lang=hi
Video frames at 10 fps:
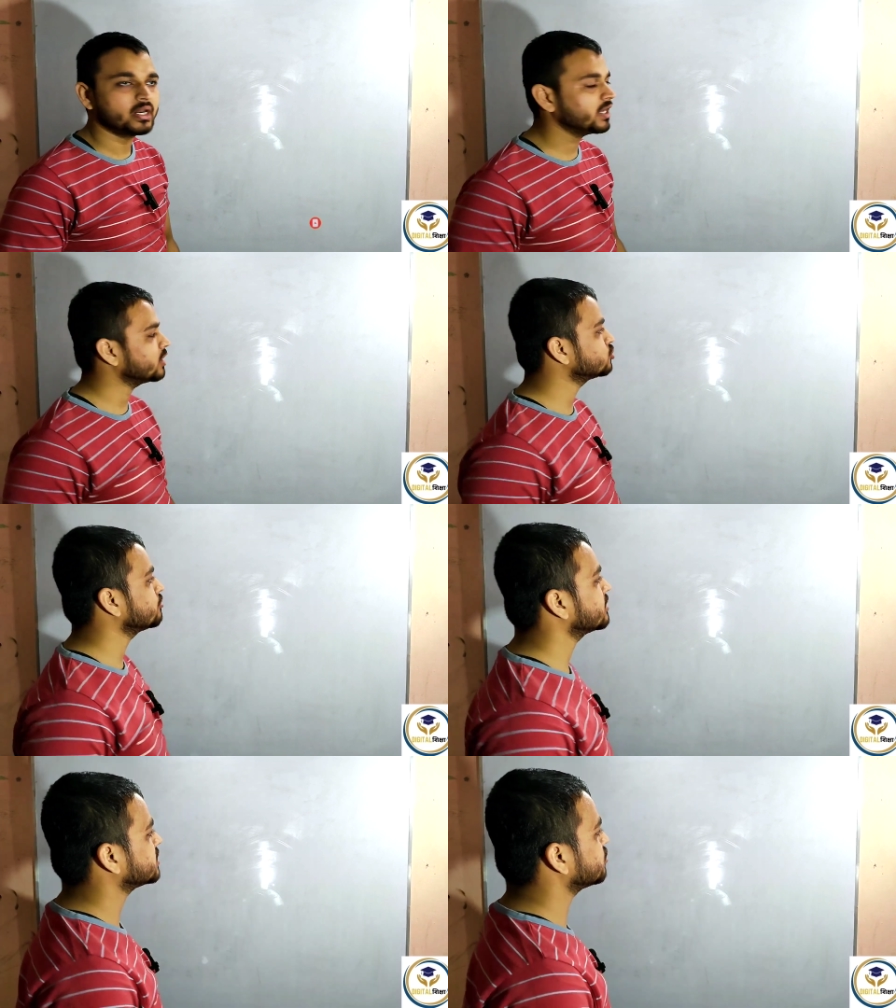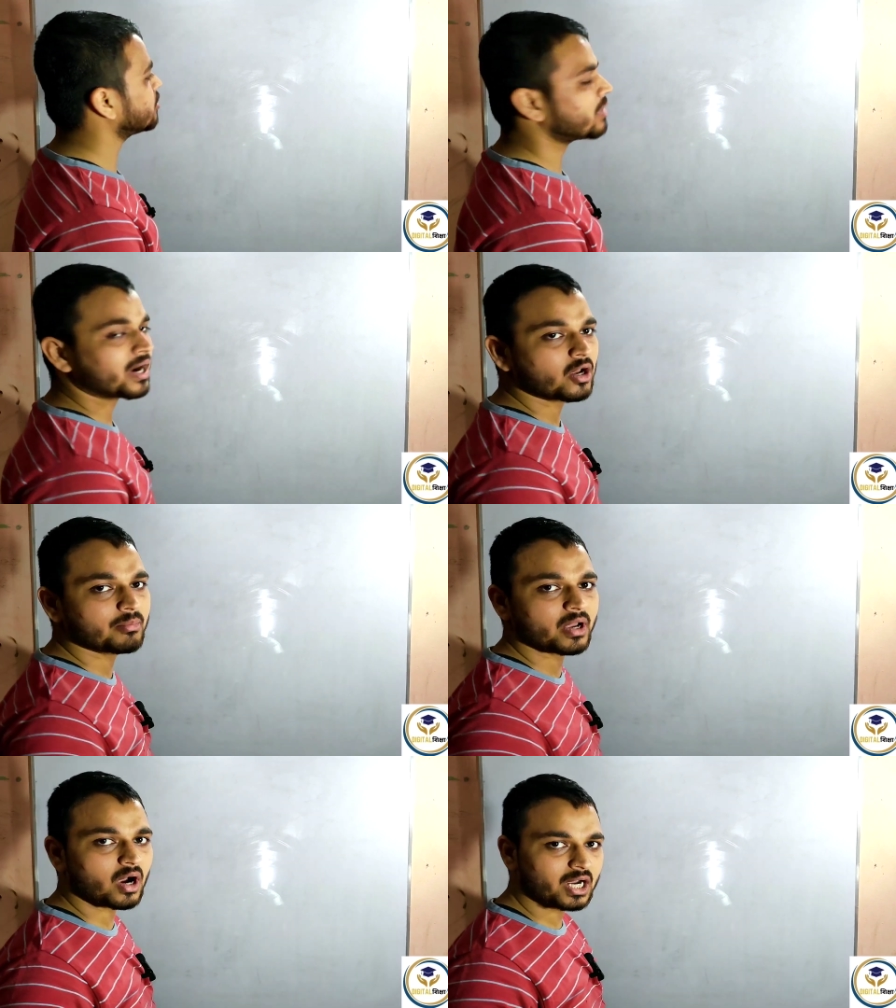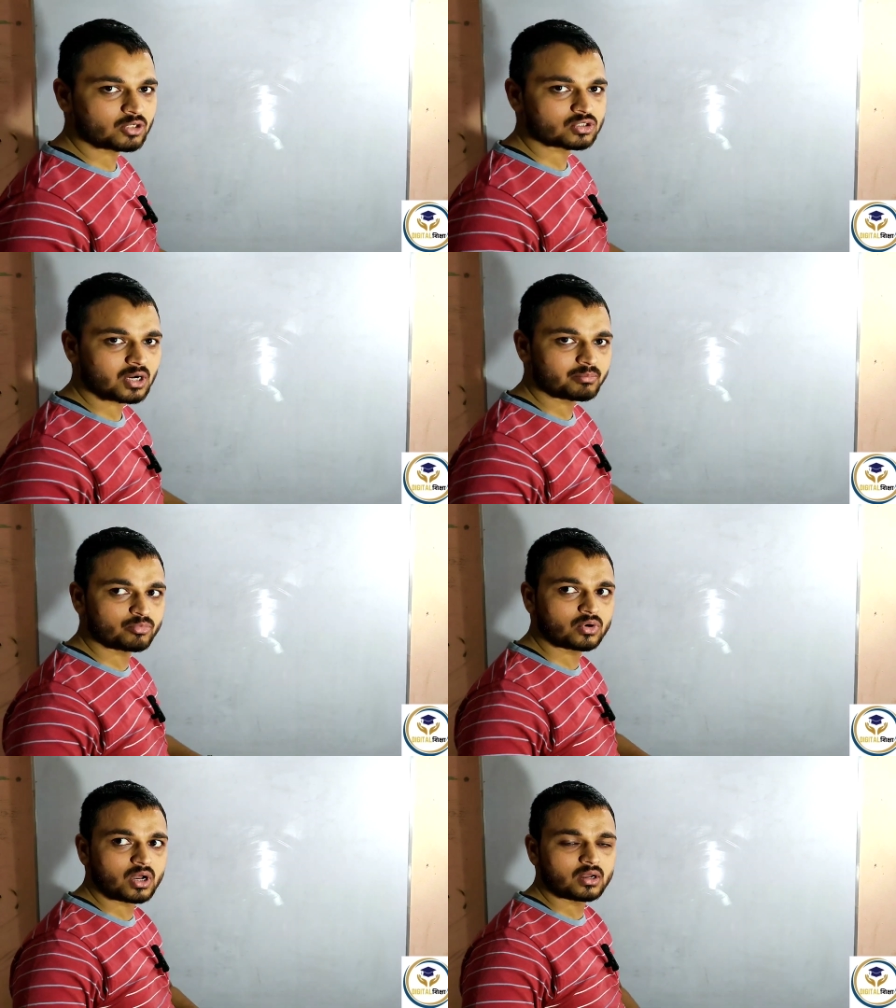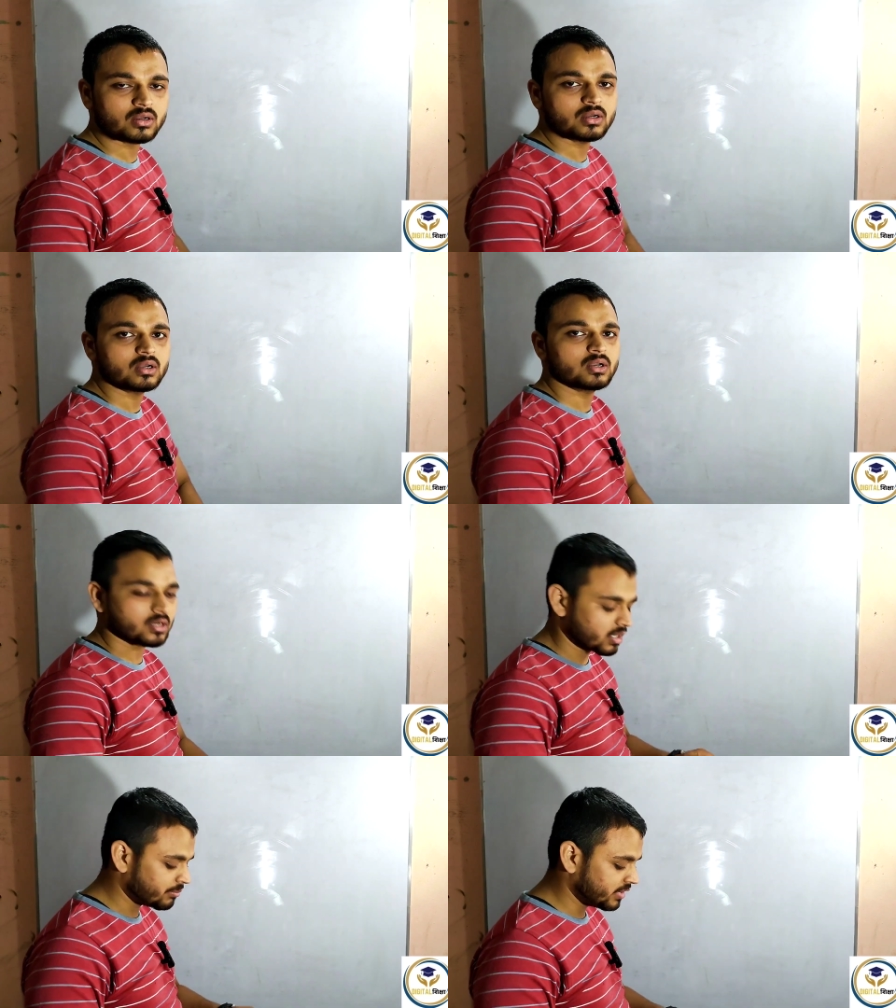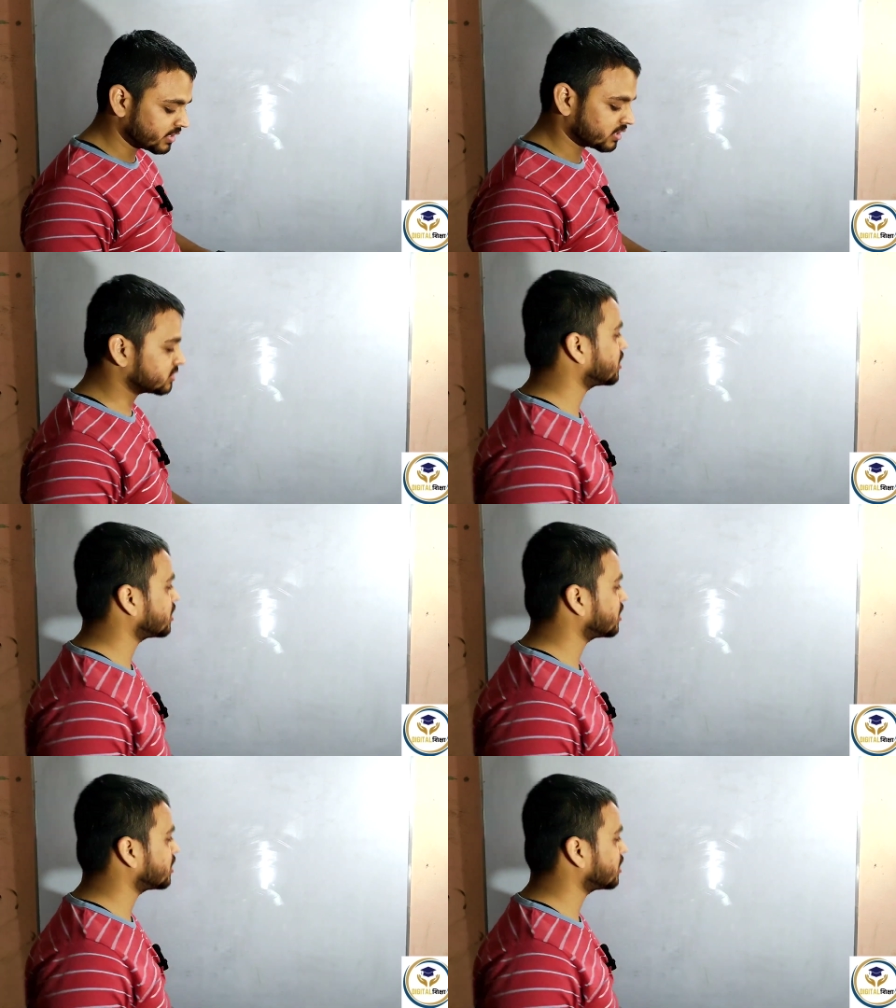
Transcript: ठीक है जो बचा हुआ भाग है मैं आज उसका पूरा कंप्लीट